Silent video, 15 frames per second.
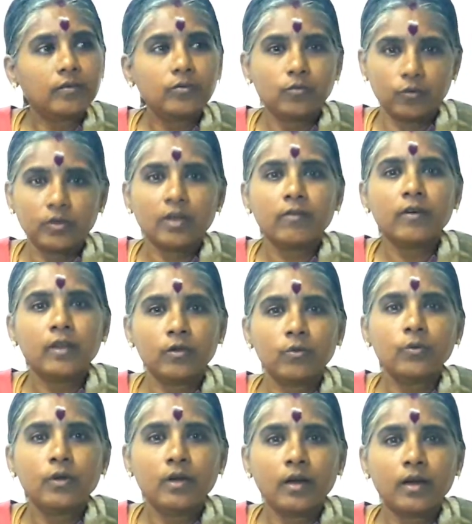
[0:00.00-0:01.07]
உத்தரவாதம்
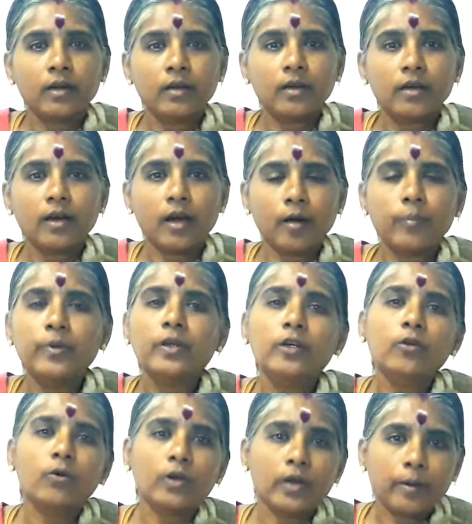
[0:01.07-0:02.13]
கொடுக்காங்க அப்படிங்கிற ஒரு